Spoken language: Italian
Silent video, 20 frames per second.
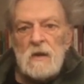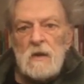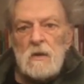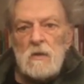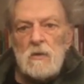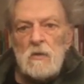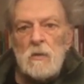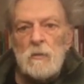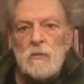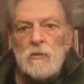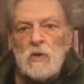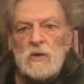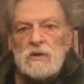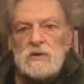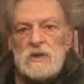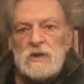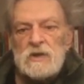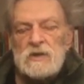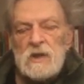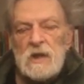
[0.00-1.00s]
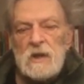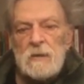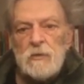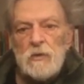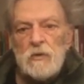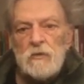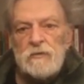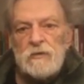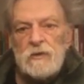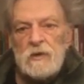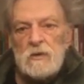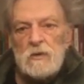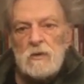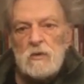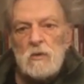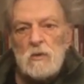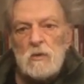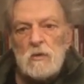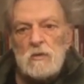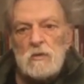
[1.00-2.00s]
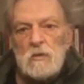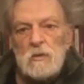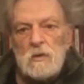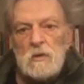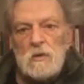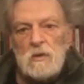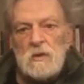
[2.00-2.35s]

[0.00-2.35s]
Non può esistere profitto